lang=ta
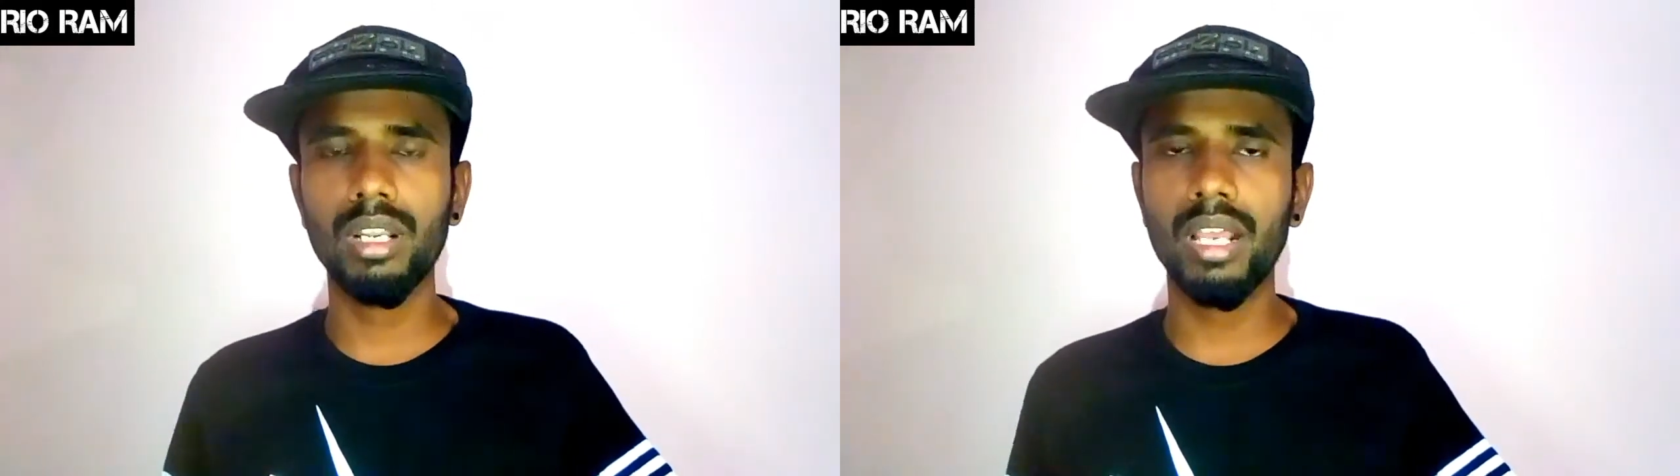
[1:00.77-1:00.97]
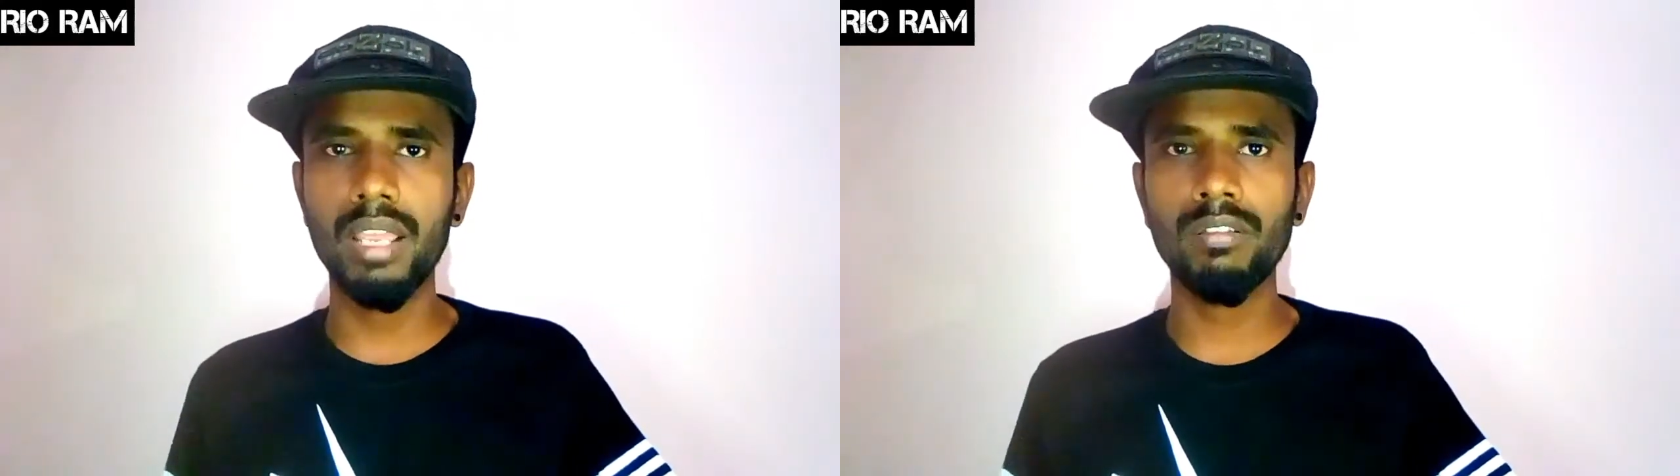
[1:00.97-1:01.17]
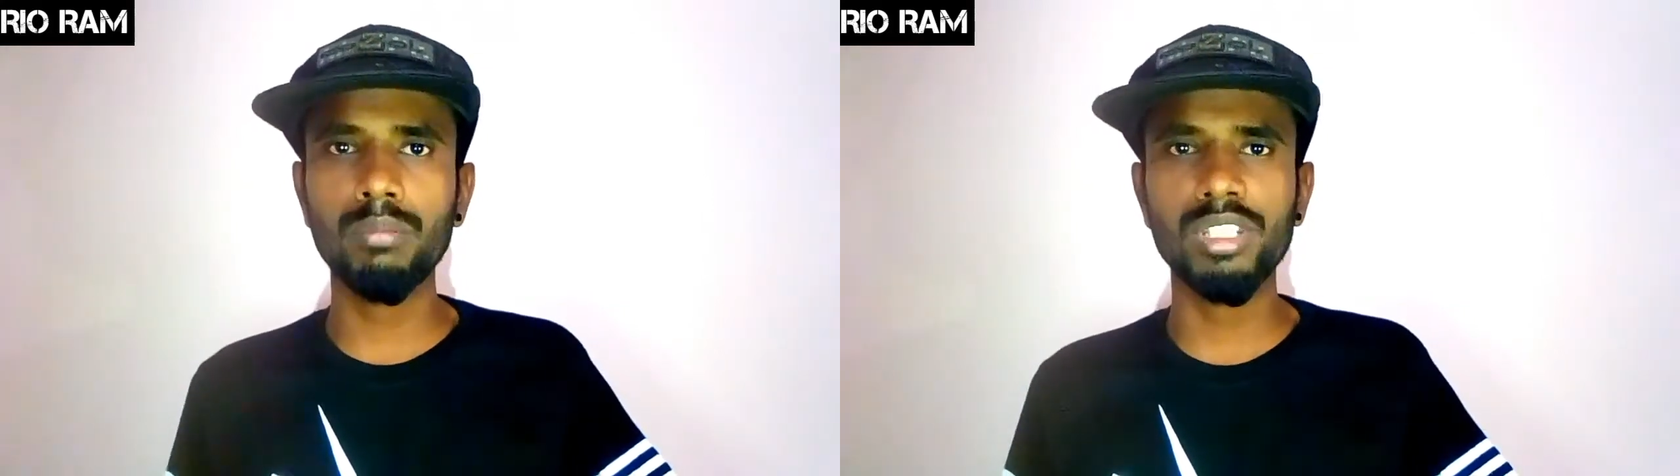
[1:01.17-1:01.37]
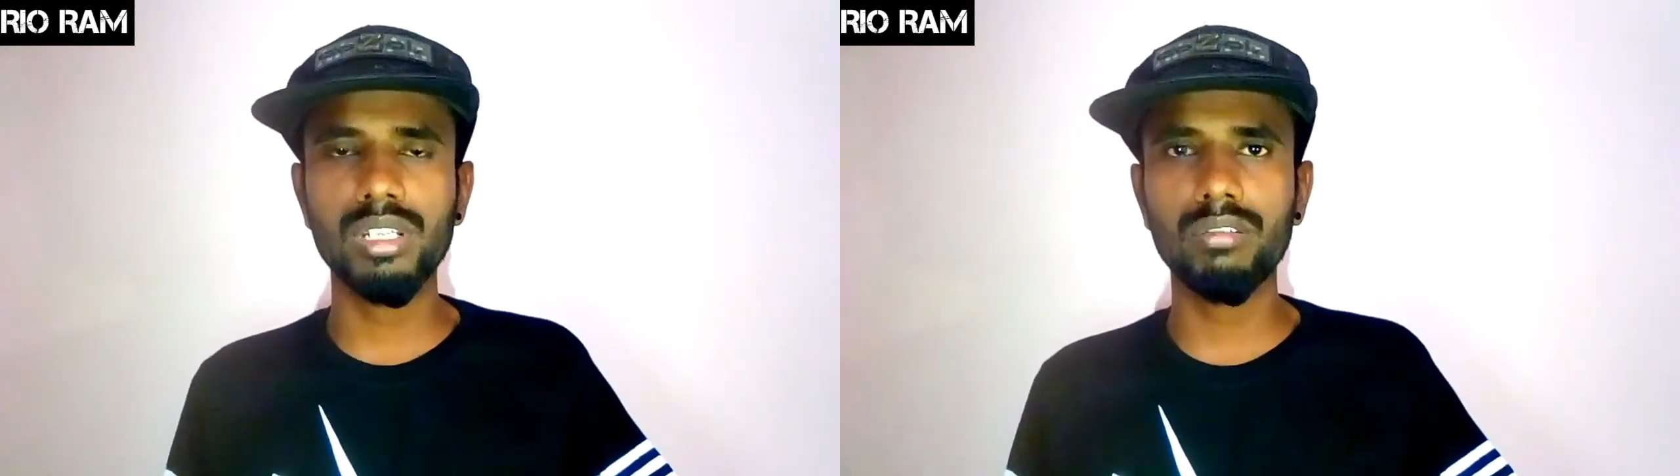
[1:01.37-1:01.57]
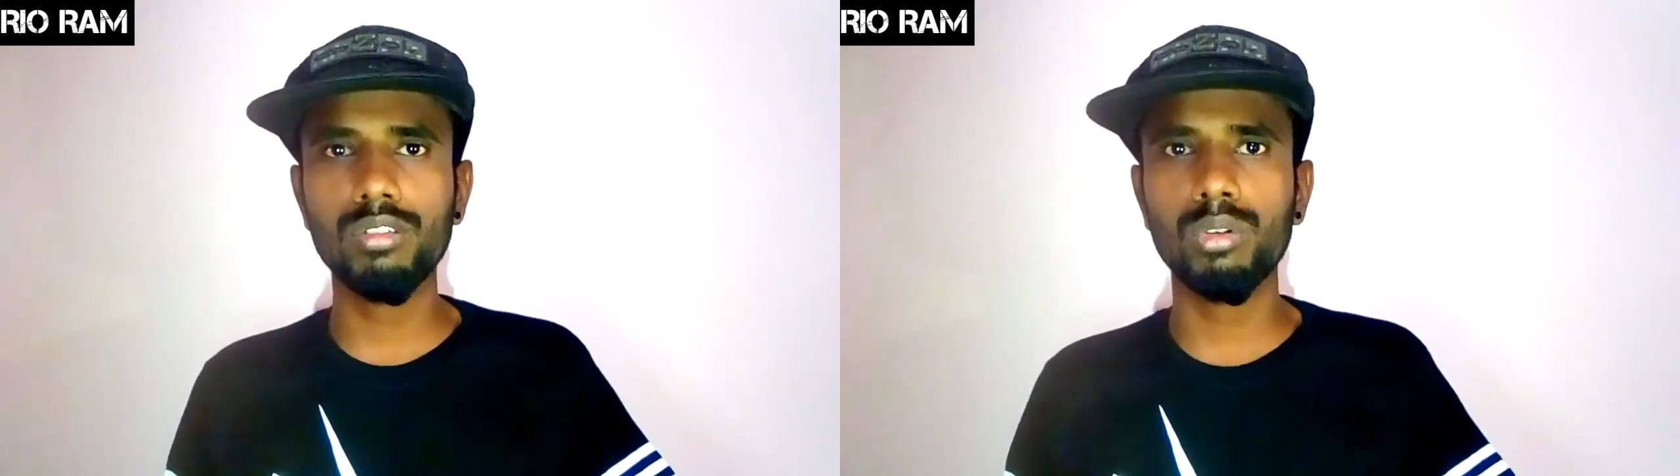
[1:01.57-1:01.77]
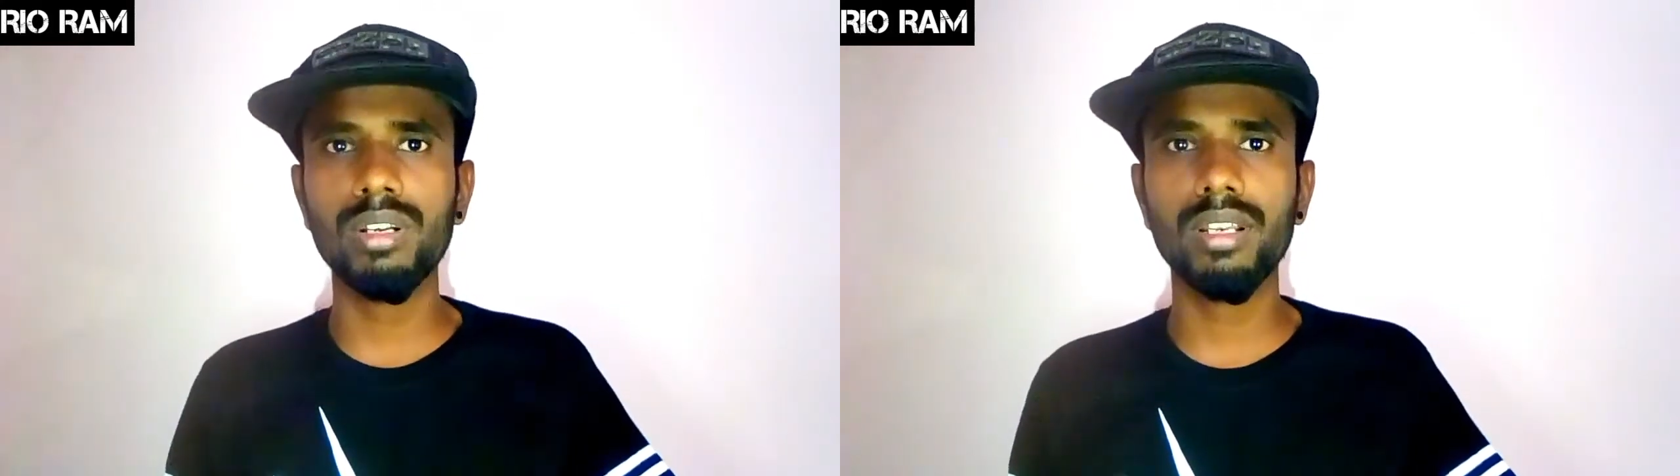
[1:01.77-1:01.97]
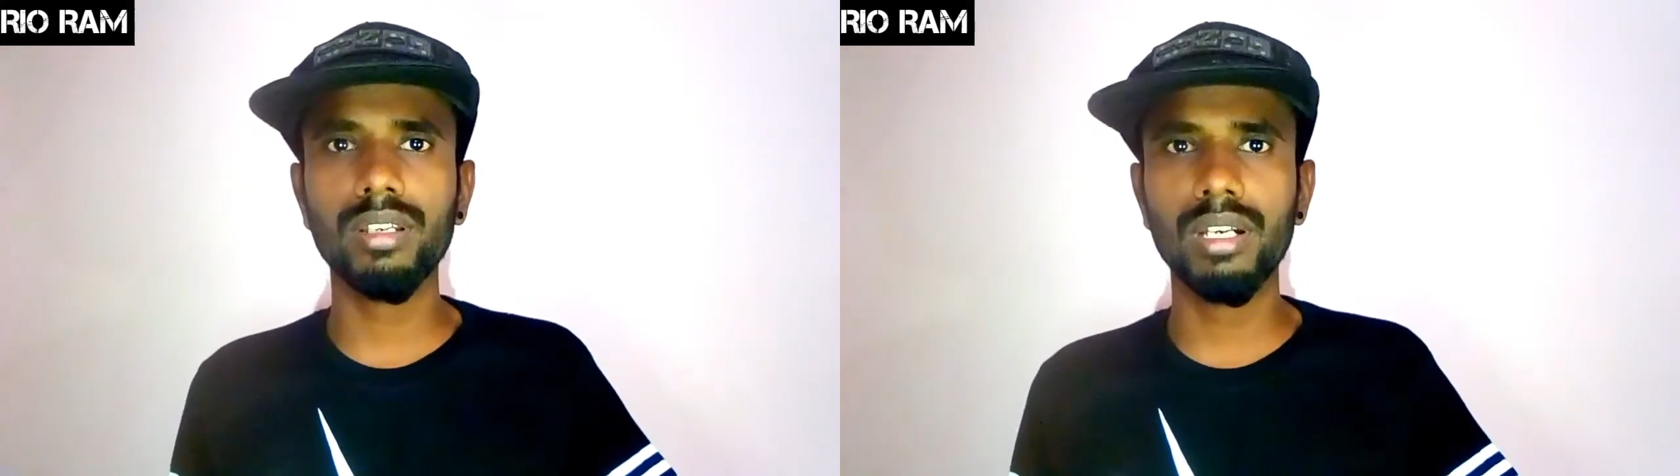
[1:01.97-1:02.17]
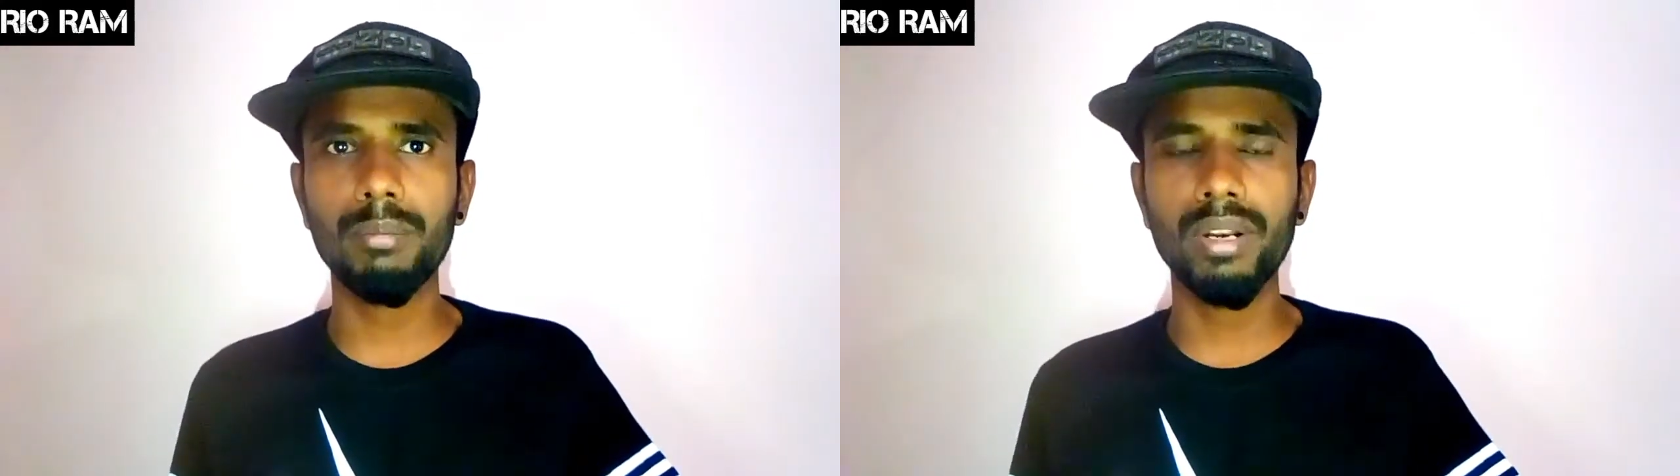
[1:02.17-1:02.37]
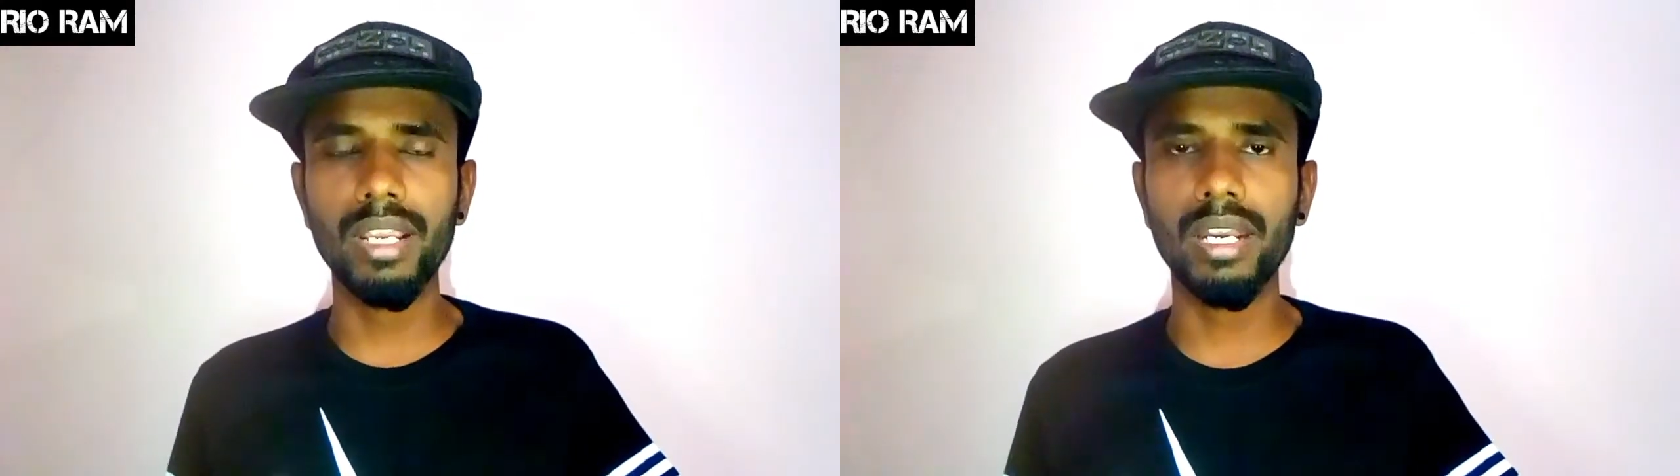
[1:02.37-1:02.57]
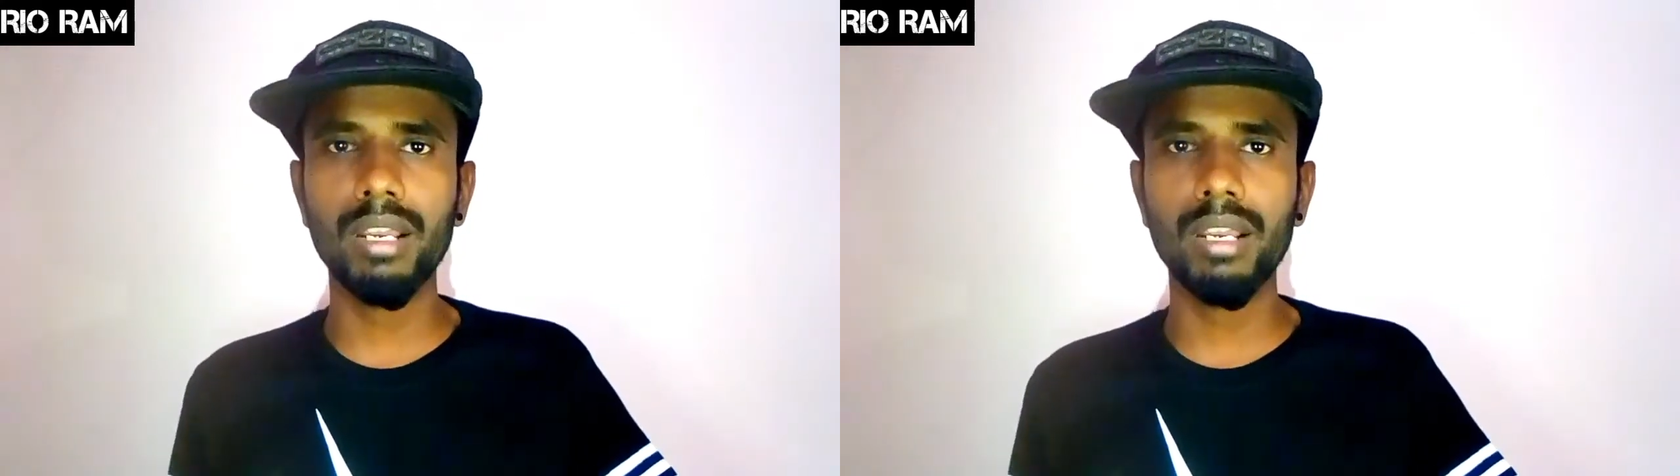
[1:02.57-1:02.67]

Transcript: நிறைய வந்து மிஸ்ட்ரி வந்து சொல்லிட்டே இருக்காங்க அப்படின்னா என்ன